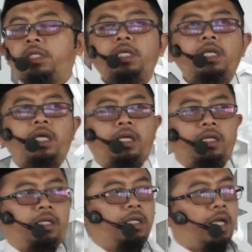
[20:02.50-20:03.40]
Kila
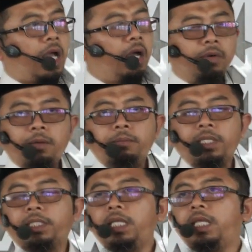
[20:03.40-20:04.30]

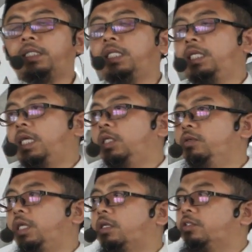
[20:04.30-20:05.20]
awamin kilatin nahnu
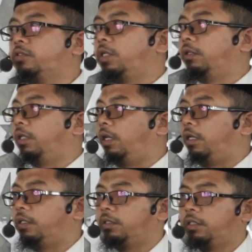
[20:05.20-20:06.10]
ya
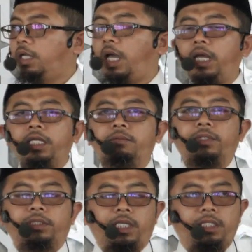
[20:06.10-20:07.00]
Rasulullah. Ada yang
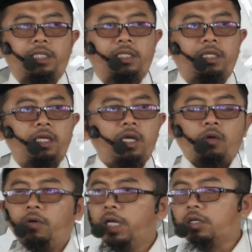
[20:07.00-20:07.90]
bertanya,
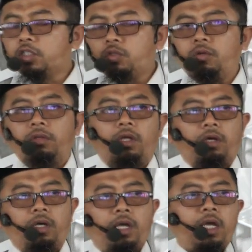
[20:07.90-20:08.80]
"Wahai
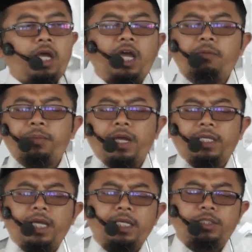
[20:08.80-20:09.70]
Rasulullah,
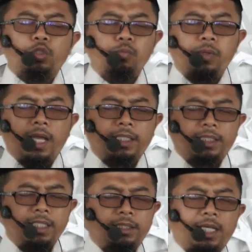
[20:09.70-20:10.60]
apakah jumlah
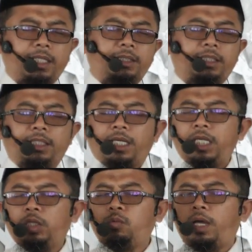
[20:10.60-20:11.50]
kita ketika
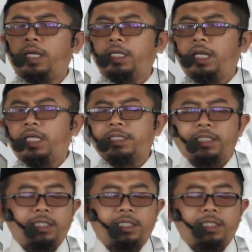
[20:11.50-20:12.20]
itu adalah